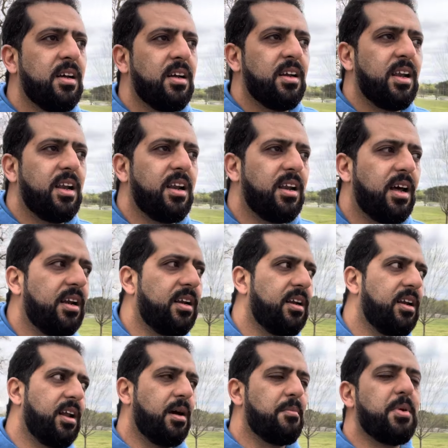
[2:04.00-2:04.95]

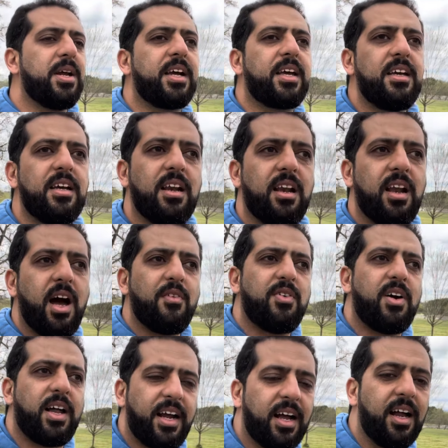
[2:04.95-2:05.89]
الامريكيين
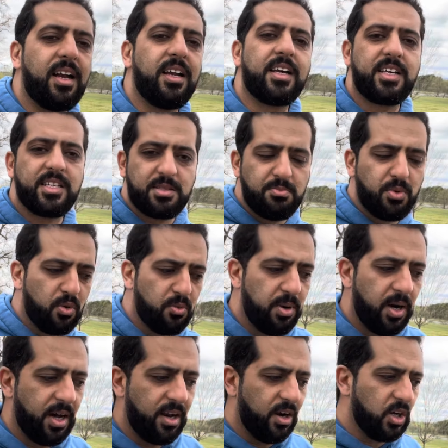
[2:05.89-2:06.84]
الافارقه اللي كيسميوهم
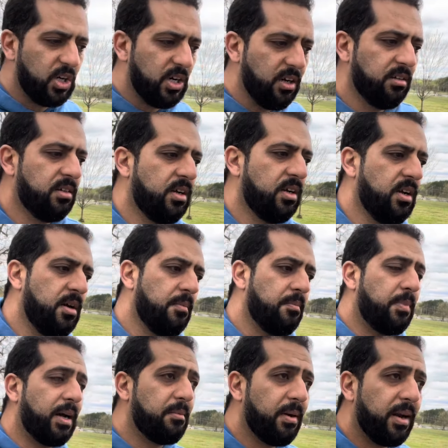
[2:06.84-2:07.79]
بحال هكا
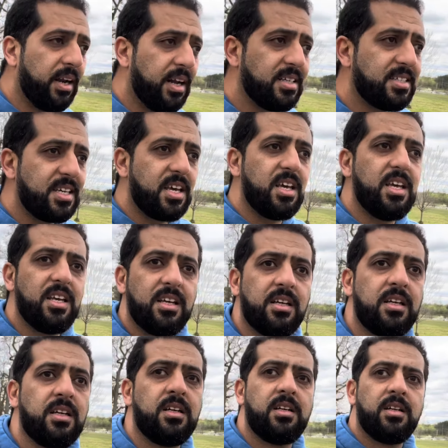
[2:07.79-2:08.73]
بعض المرات هي
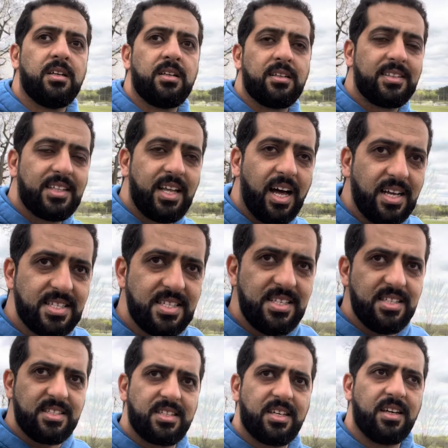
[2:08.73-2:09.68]

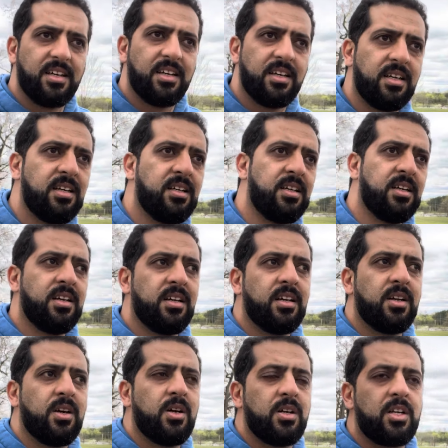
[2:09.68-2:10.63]
دازنت
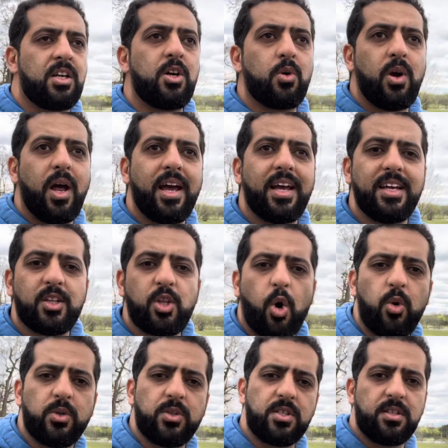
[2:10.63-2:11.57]
كيقول لها هي
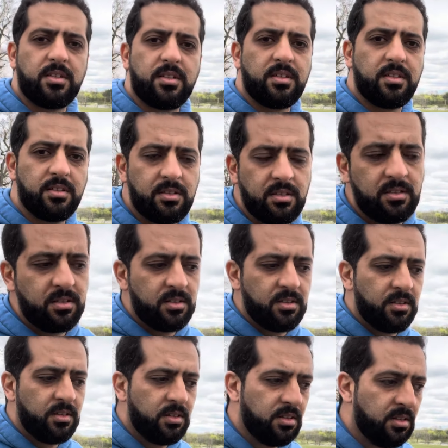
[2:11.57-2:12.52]
دونت
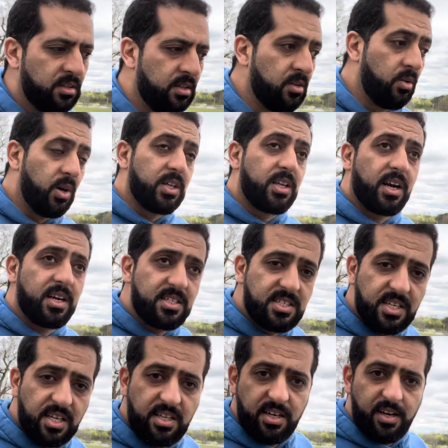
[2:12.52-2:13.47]
وهذا راه
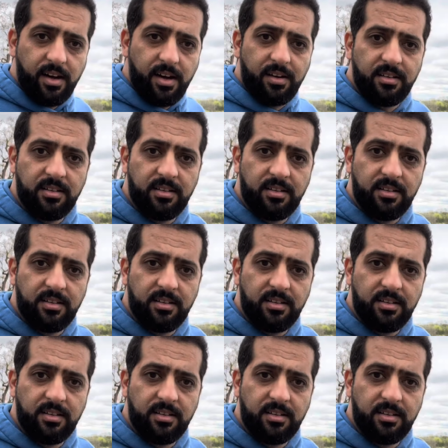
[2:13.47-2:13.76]
تزاد هنا